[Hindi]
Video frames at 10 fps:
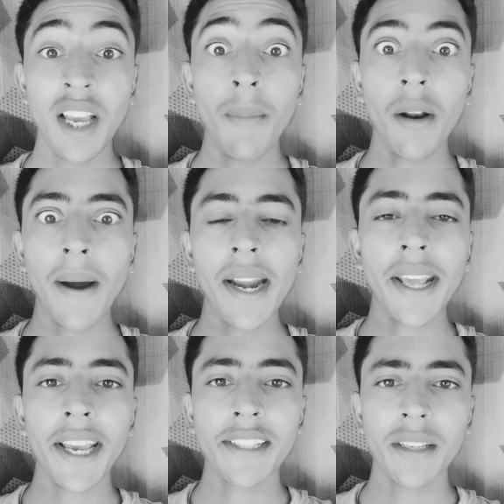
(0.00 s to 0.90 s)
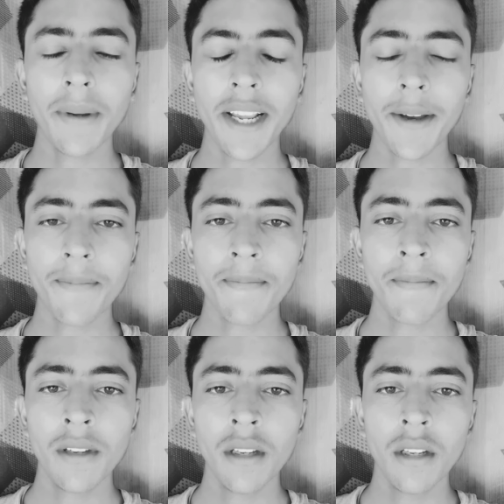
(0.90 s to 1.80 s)
यह ब्रह्मांड कैसे बना
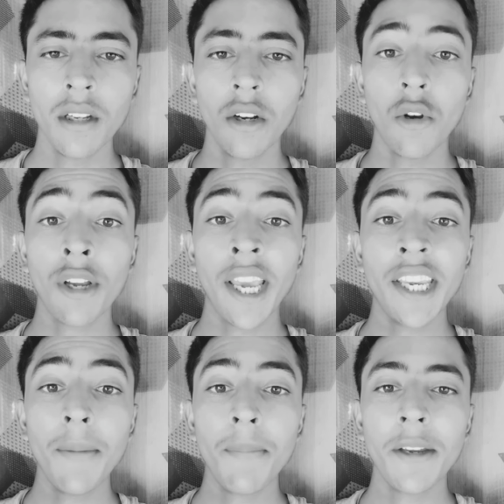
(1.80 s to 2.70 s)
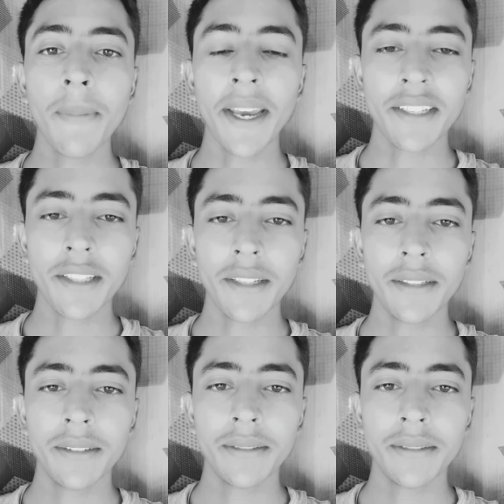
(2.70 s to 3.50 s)
लोग कहेंगे बिग बैंग से